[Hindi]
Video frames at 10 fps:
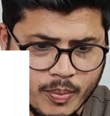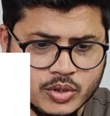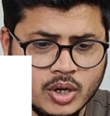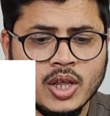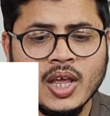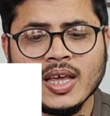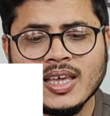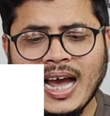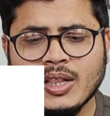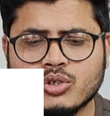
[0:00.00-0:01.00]
हैं ऑप्शन
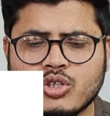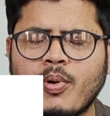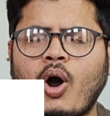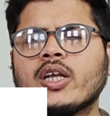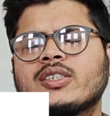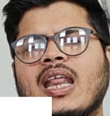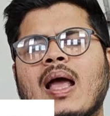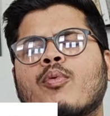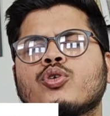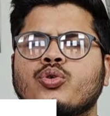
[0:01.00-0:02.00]
यहाँ दोस्तों बहुत सारे
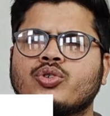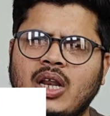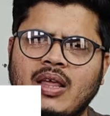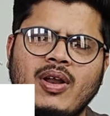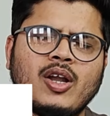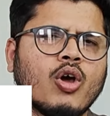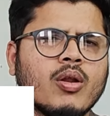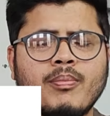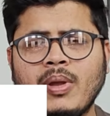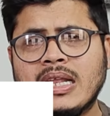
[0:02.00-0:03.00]
आपको सोशल इवेंट और